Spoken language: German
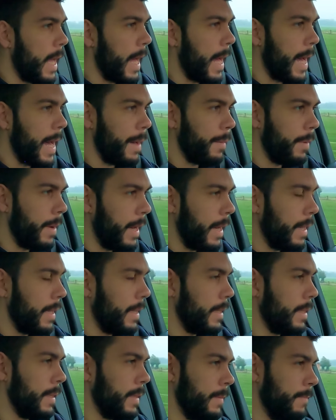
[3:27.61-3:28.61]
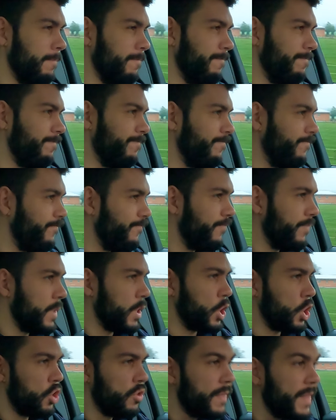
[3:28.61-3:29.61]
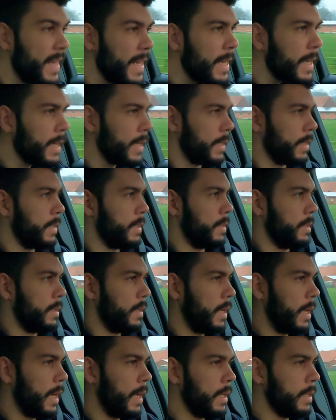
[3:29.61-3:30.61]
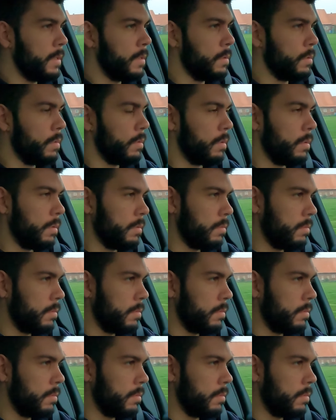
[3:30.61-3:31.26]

Aber ähm, schwierig. Also